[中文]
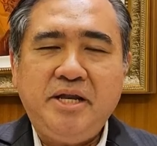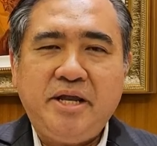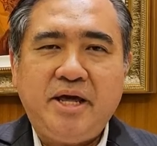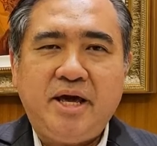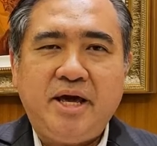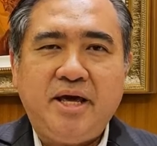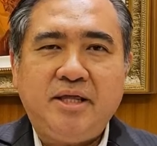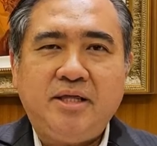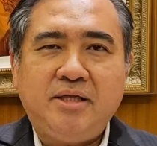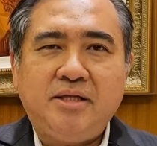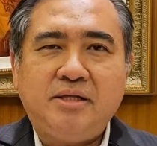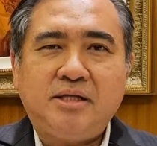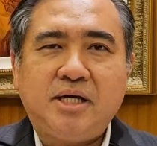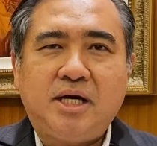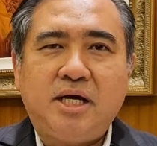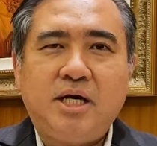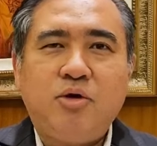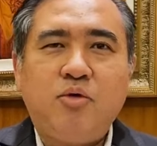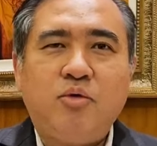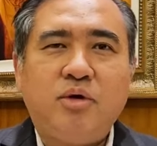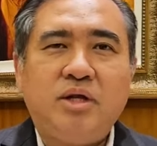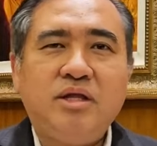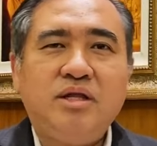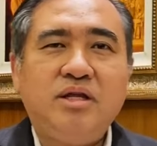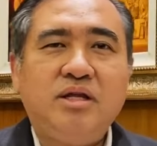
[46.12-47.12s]
年在
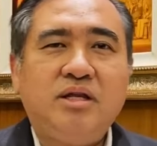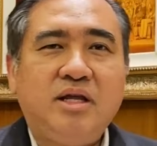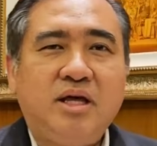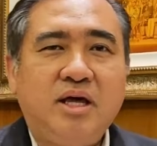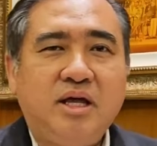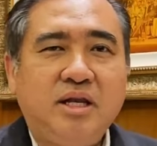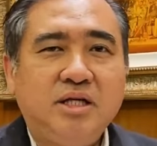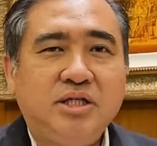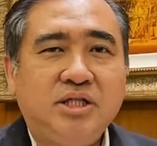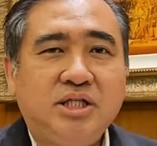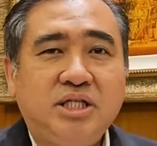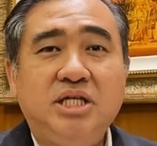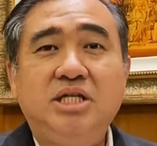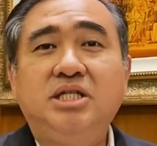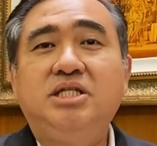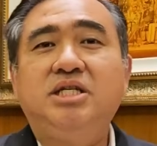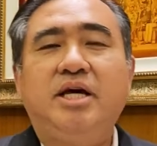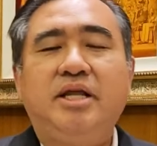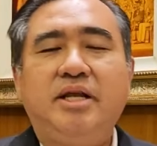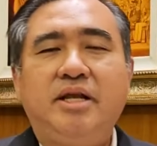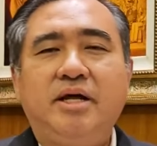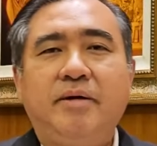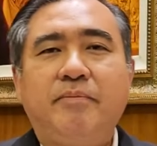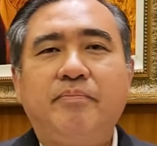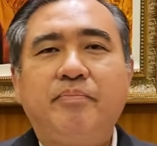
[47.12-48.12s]
农历新年的期
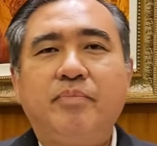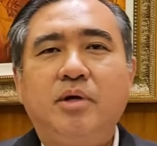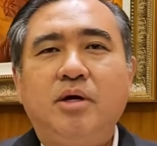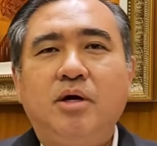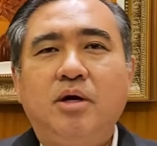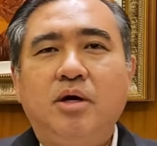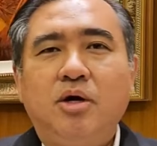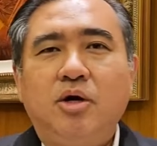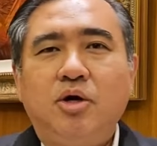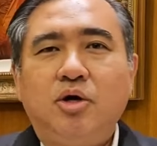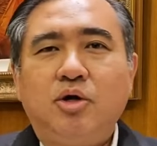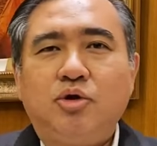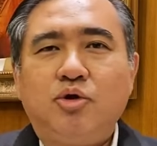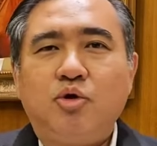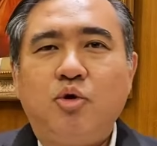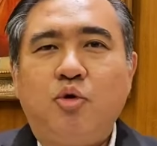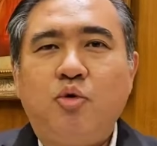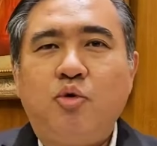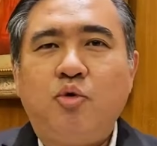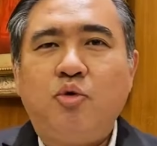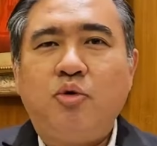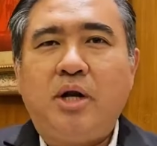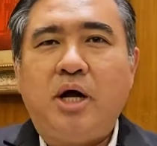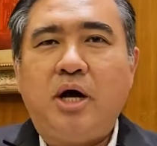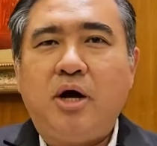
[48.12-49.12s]
间呢，
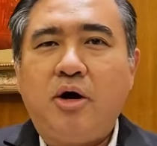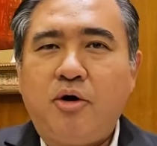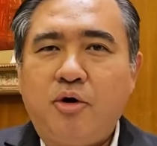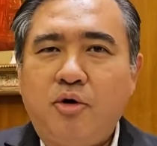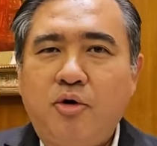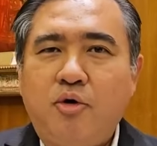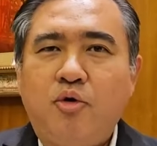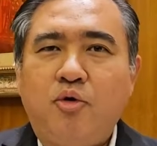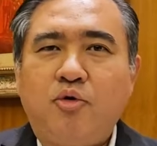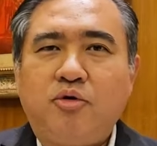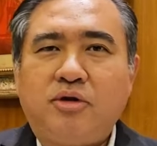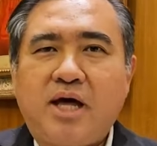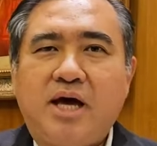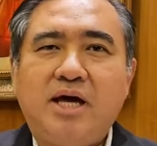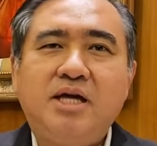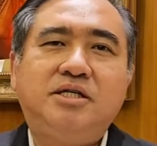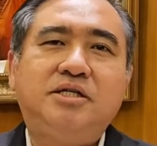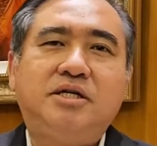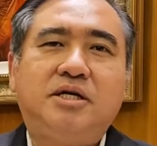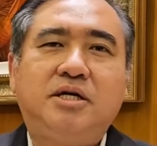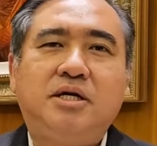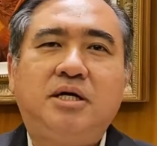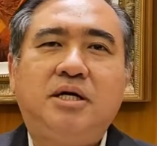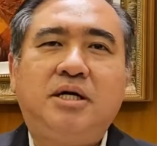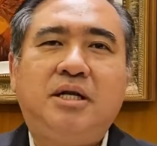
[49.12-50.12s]
都能够带这
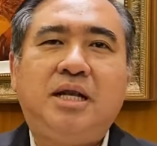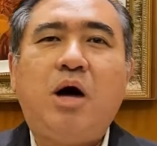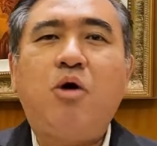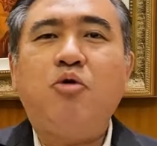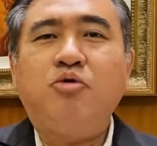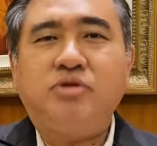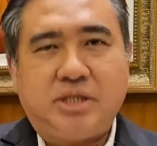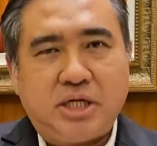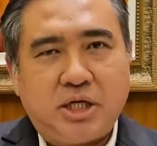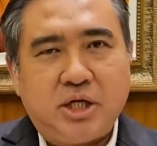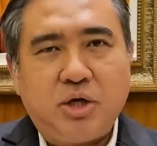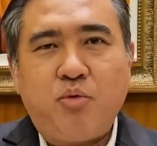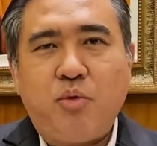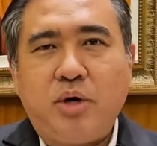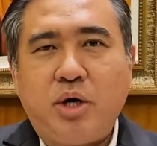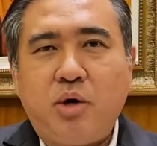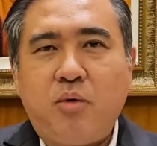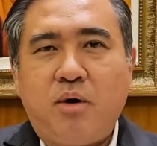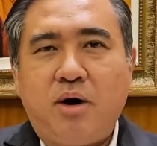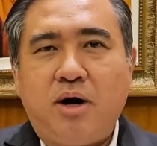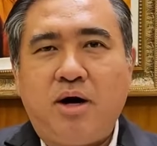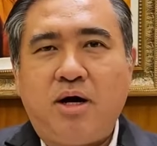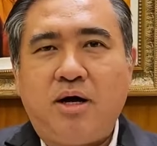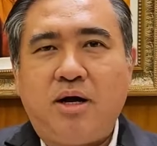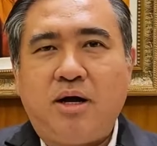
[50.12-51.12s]
个捞生的文
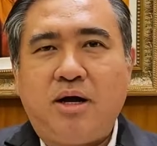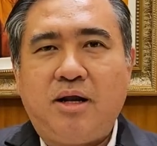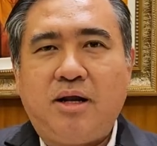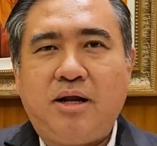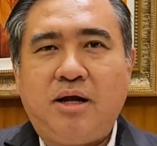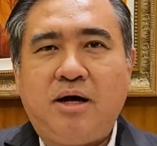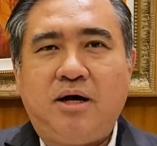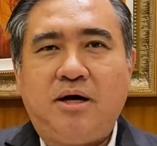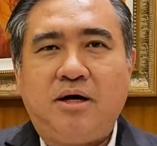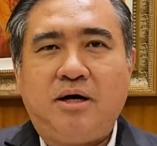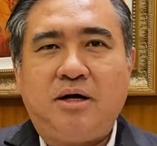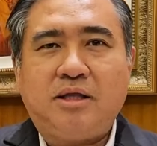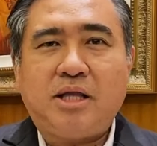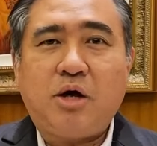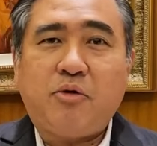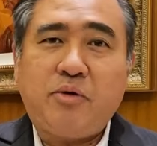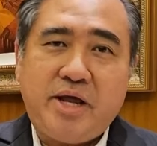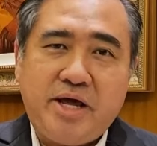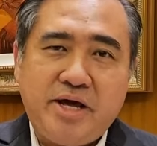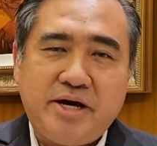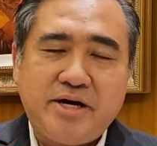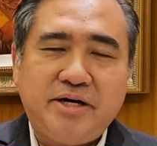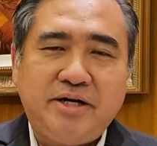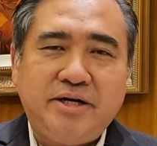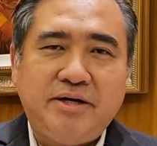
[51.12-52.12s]
化到
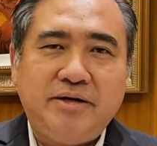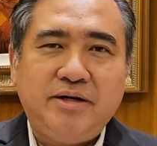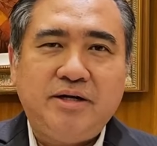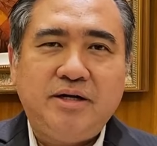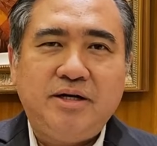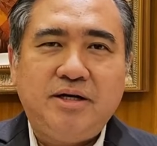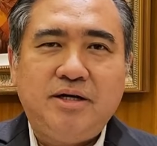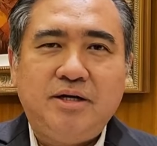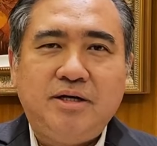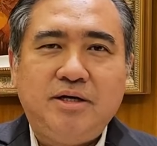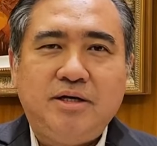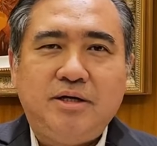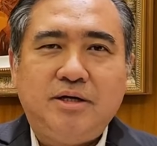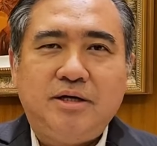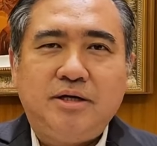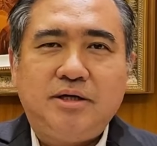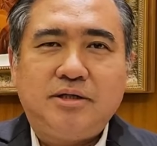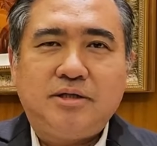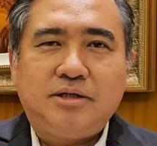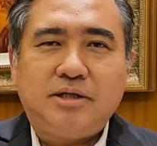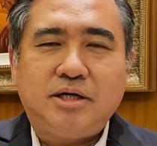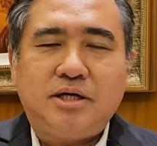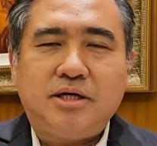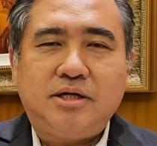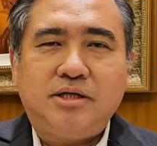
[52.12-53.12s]
内阁，
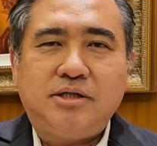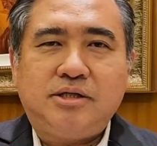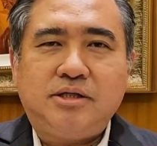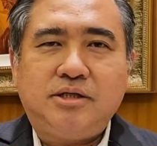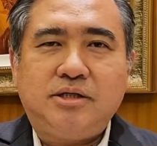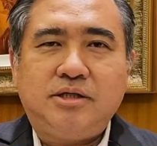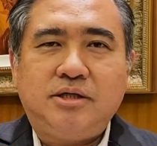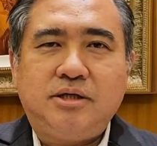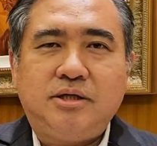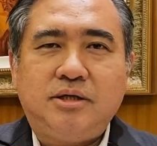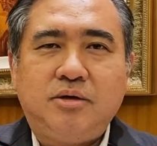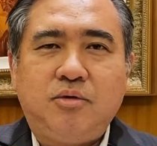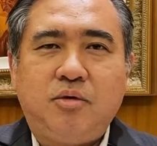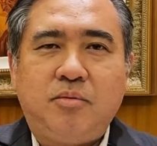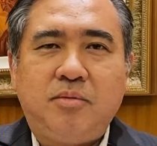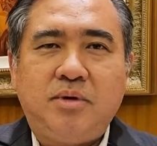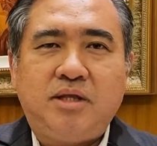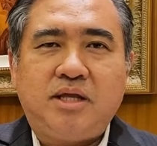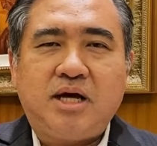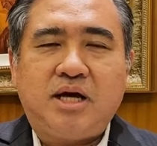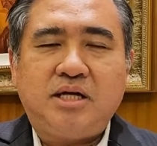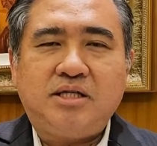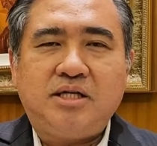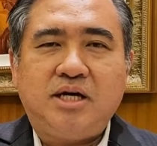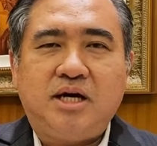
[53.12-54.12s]
这个是我们
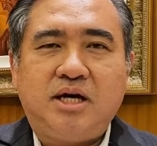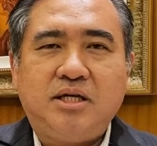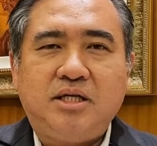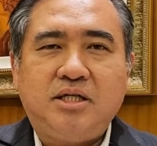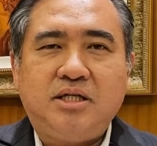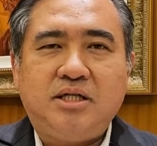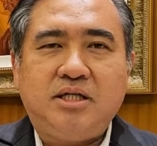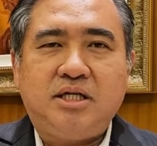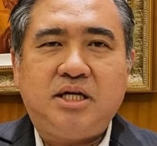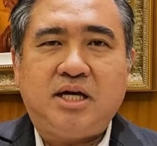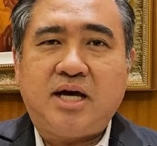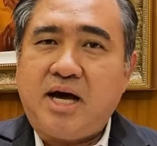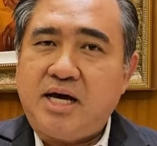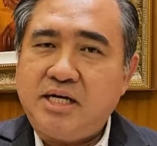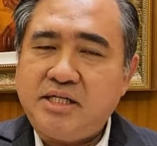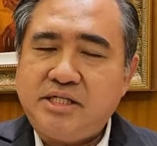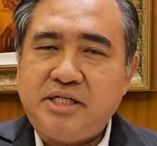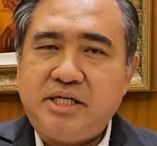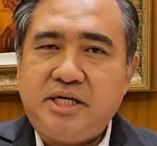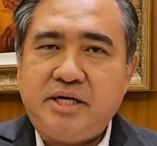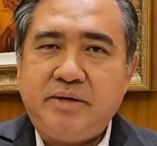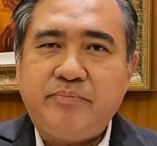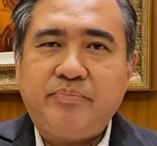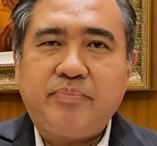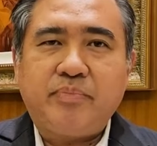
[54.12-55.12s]
大家一起开
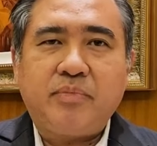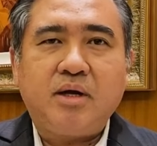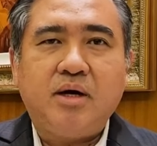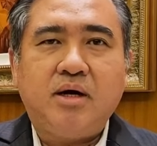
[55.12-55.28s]
心。